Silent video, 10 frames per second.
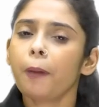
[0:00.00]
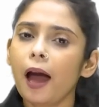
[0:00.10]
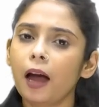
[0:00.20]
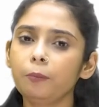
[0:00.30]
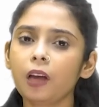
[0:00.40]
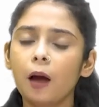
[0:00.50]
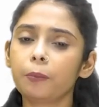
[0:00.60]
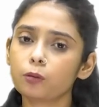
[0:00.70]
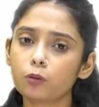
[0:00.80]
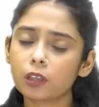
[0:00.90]
मैम यहाँ
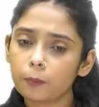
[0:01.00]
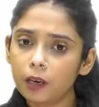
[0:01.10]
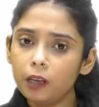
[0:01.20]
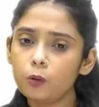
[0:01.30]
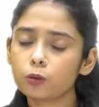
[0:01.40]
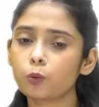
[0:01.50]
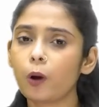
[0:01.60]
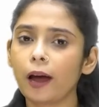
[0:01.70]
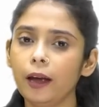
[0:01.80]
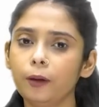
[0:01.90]
पर तो सिमिली यूज
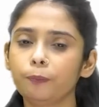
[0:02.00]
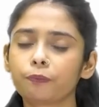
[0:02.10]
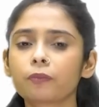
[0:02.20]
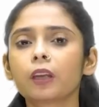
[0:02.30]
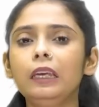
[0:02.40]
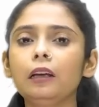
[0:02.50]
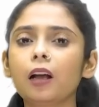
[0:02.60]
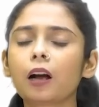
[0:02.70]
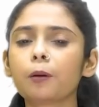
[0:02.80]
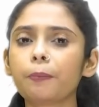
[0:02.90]
हुआ है ही
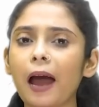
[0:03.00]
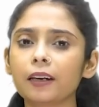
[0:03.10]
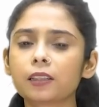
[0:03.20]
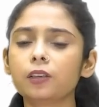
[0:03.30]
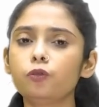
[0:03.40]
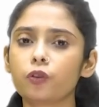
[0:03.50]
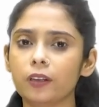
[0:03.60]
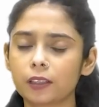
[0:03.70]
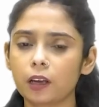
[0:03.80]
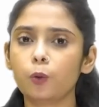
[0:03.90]
का कंपैरिजन
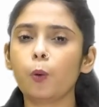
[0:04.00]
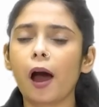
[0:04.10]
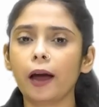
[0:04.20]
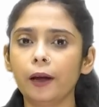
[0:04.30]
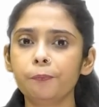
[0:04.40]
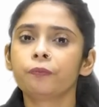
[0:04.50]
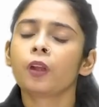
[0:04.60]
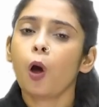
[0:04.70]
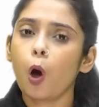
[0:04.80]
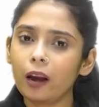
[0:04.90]
ट्री से हुआ है
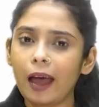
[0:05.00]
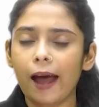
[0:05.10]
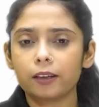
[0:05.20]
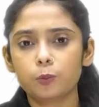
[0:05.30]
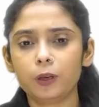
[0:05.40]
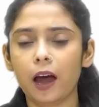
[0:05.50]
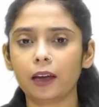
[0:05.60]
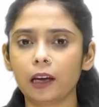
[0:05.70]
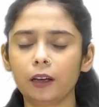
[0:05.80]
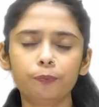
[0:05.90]
और एज भी
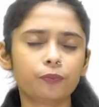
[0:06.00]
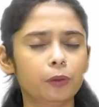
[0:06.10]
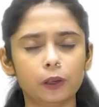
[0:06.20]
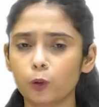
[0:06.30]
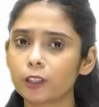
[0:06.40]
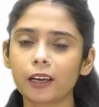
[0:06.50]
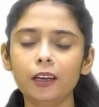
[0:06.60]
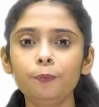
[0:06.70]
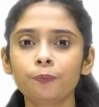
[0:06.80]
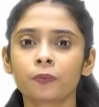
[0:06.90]
आया है बिल्कुल
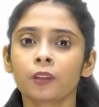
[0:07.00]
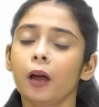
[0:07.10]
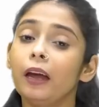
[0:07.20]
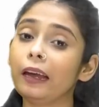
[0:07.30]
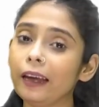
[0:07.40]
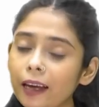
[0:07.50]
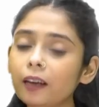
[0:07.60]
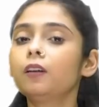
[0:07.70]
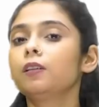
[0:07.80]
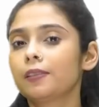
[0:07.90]
सही
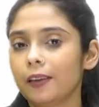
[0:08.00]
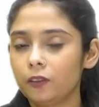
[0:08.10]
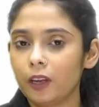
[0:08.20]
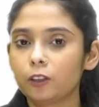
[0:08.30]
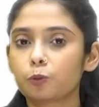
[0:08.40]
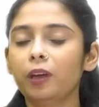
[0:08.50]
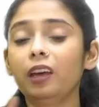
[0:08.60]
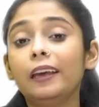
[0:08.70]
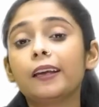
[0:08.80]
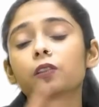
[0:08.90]
एक सेंटेंस में
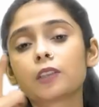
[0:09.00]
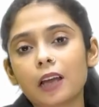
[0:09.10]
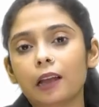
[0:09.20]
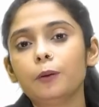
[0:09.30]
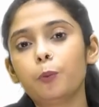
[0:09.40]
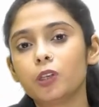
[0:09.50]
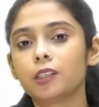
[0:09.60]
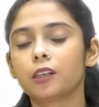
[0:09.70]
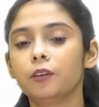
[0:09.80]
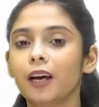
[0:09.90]
एक से ज्यादा
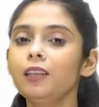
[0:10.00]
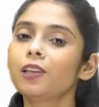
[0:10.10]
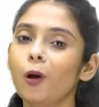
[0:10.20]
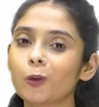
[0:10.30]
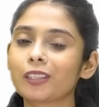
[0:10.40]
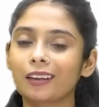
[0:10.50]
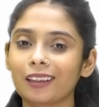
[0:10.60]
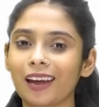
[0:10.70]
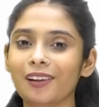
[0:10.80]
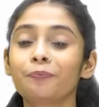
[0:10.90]
पोइटिक डिवाइस हो
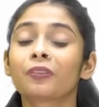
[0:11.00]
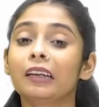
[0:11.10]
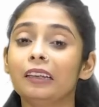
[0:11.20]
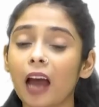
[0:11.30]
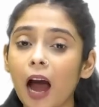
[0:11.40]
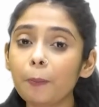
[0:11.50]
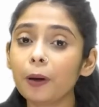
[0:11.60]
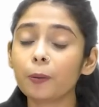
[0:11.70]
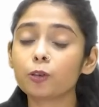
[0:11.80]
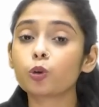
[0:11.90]
सकता है यहाँ
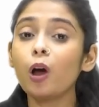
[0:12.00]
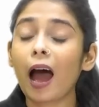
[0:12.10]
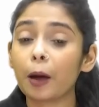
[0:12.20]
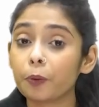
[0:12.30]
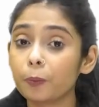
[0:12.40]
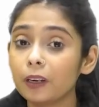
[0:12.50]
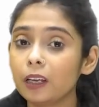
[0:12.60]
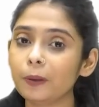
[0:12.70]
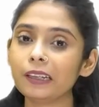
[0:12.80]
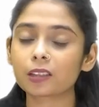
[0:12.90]
पर बच्चों
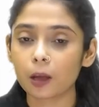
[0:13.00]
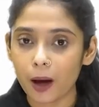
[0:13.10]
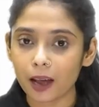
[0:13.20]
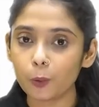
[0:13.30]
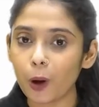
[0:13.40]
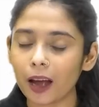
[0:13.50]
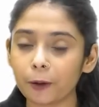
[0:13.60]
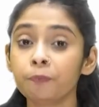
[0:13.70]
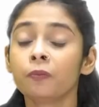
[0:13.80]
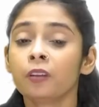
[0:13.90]
हाइपरबोले भी इस्तेमाल हुआ
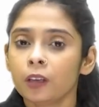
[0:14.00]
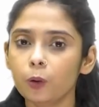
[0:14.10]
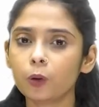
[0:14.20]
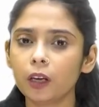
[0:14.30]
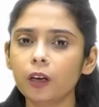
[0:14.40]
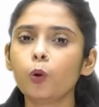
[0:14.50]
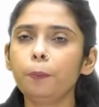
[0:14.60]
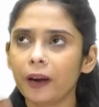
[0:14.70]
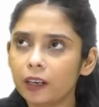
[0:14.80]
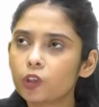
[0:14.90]
है क्योंकि
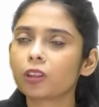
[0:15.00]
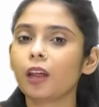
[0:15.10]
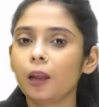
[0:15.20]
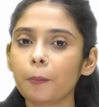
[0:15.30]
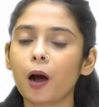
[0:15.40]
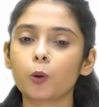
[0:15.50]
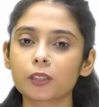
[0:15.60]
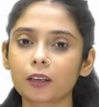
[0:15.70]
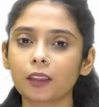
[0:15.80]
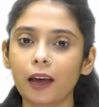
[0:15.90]
कोई पेड़ जितना लंबा हो
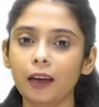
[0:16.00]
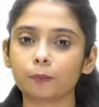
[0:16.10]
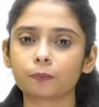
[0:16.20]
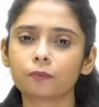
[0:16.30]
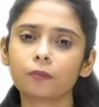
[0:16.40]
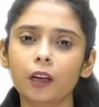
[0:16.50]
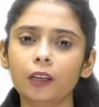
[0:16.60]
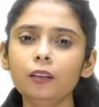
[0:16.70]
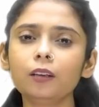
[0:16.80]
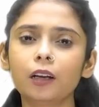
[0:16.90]
सकता है
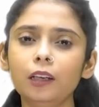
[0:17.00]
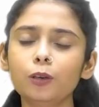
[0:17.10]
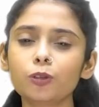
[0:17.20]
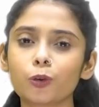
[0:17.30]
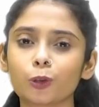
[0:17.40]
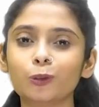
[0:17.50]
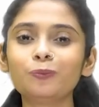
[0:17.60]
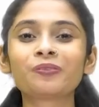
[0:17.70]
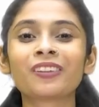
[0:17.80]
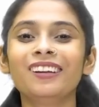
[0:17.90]
नहीं खली को छोड़ दो
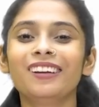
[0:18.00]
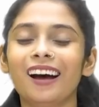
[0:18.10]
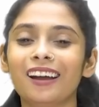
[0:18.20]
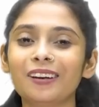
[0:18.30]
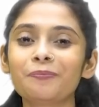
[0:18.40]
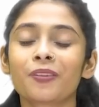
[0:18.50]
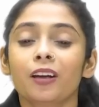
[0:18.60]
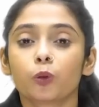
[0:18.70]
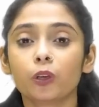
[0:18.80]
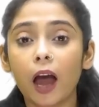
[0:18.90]
है हाँ ना
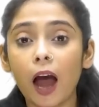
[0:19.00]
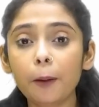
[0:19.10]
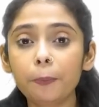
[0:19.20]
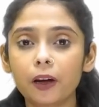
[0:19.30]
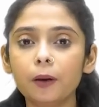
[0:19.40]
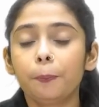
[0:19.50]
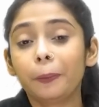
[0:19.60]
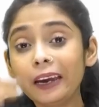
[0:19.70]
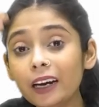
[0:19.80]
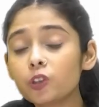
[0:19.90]
तो यहाँ पर
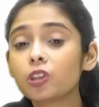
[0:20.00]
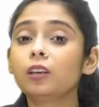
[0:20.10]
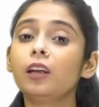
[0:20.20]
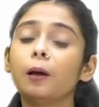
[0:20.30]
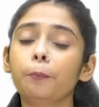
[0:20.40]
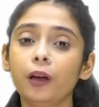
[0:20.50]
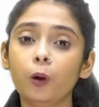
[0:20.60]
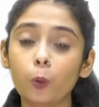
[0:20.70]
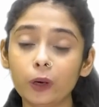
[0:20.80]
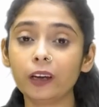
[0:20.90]
पेड़ जितने लंबे
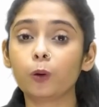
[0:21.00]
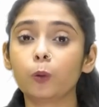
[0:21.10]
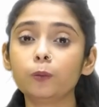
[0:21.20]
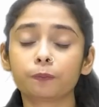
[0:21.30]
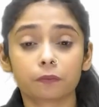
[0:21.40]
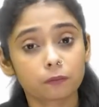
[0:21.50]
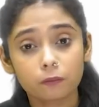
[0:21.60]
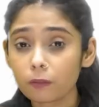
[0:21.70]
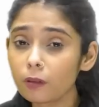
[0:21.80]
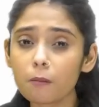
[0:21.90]
होने को
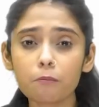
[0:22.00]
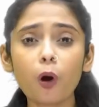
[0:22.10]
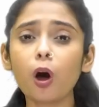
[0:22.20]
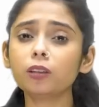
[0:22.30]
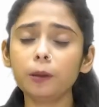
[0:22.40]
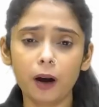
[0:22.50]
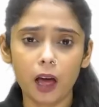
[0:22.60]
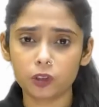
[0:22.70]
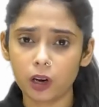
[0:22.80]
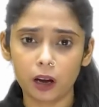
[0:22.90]
बहुत ही
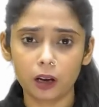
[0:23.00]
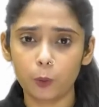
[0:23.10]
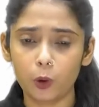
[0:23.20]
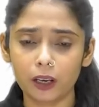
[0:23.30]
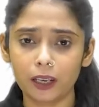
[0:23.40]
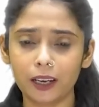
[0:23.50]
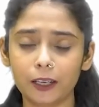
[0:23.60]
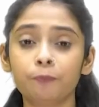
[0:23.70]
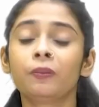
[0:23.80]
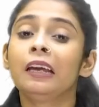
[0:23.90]
बड़ा चढ़ाकर बोला गया
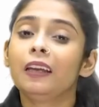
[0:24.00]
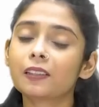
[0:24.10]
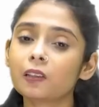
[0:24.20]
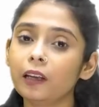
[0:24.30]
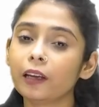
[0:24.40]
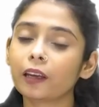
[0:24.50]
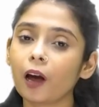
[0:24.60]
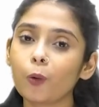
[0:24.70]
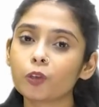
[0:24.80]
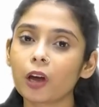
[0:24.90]
है इसलिए ये
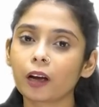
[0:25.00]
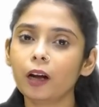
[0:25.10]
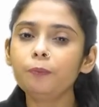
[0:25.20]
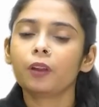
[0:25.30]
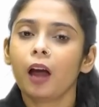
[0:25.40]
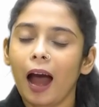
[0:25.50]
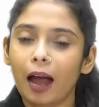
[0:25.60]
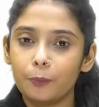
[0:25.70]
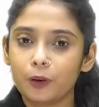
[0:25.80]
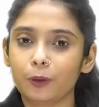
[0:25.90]
क्या हो जाएगा
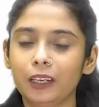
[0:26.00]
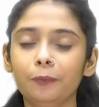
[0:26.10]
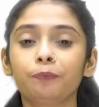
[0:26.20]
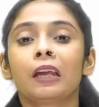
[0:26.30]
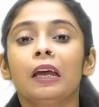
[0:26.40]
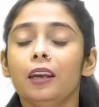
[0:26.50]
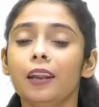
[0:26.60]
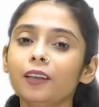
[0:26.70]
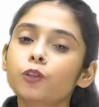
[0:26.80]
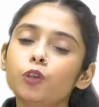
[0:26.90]
बले
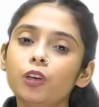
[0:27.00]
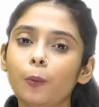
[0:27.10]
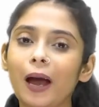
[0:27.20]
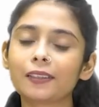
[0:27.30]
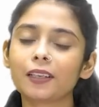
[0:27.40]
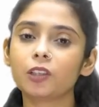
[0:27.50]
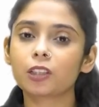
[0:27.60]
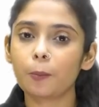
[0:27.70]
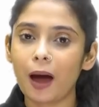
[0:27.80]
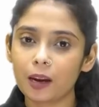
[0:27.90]
नेक्स्ट जो डिवाइस है
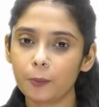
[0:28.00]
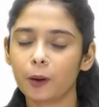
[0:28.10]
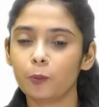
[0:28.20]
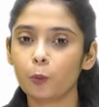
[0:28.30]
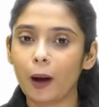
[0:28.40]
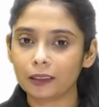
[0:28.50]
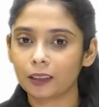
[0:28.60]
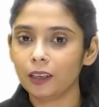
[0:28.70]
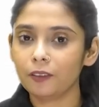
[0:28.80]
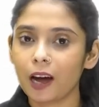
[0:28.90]
जिसके बारे में हम लोग
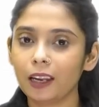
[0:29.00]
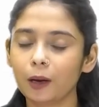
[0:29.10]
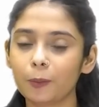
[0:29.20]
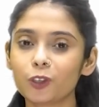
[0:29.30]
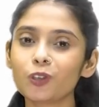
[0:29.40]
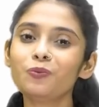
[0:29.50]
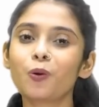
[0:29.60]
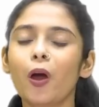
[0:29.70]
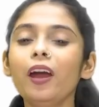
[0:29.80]
बात करने वाले हैं बच्चों वो